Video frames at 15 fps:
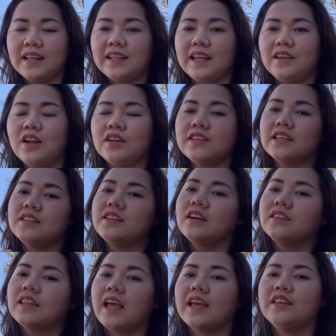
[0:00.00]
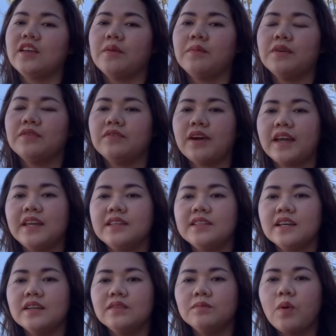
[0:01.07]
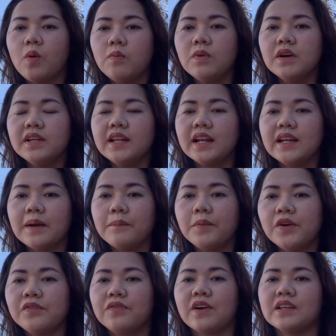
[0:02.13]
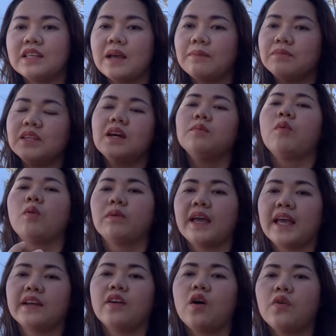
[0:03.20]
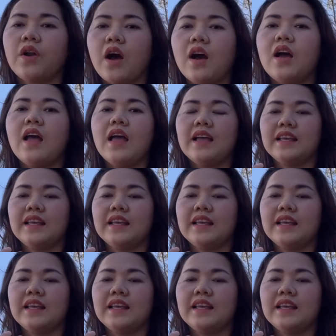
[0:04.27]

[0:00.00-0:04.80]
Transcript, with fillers: thì nó chỉ có thể cho mình vay trên 40 đến 50% trên 1.000 đô đó,